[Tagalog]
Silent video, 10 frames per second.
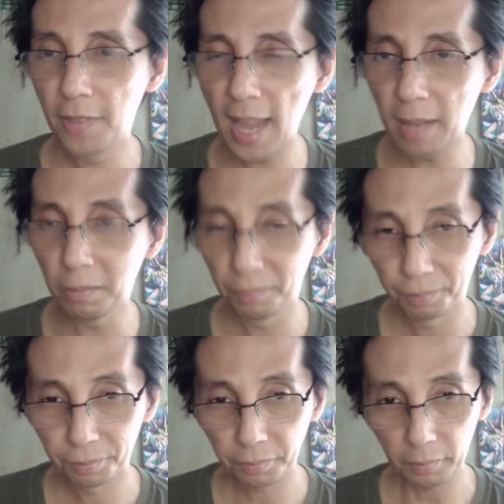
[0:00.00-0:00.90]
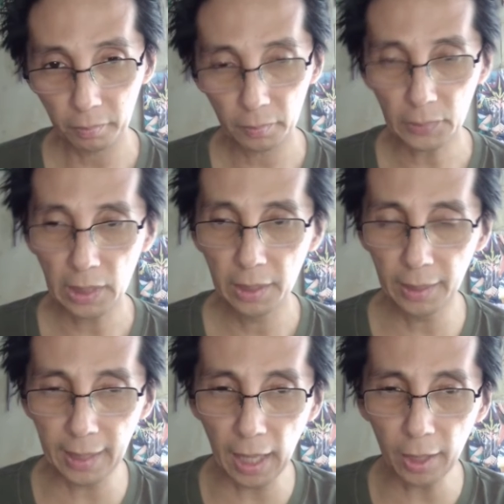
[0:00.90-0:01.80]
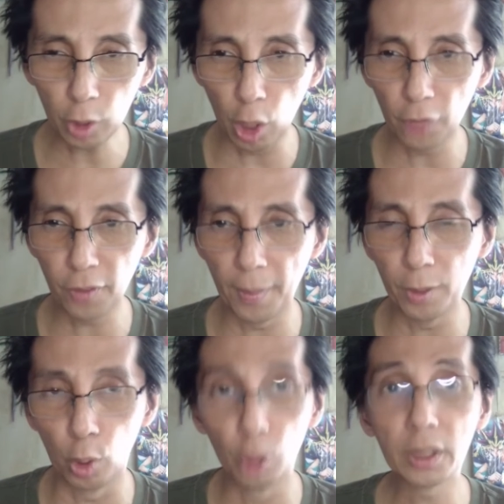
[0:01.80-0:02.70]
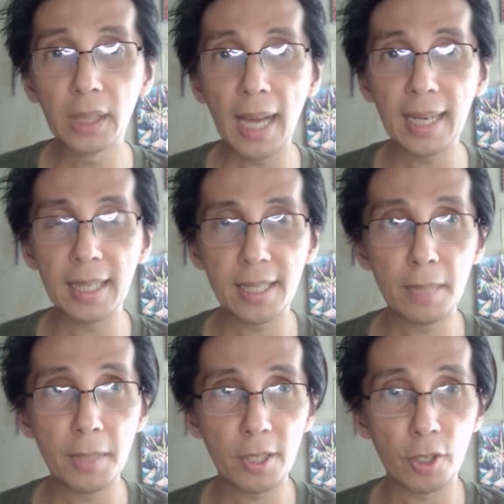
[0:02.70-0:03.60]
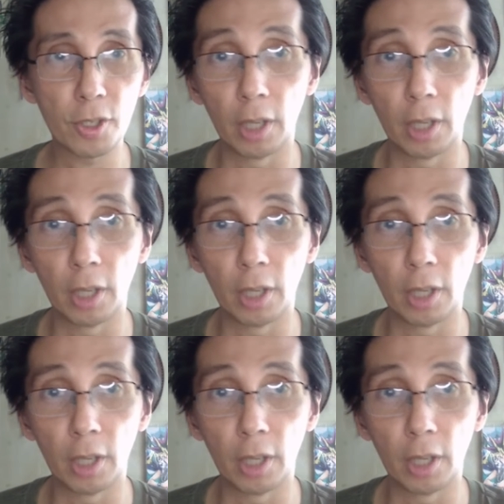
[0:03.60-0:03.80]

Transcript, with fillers: Then, they got a call from an old client, si Mr.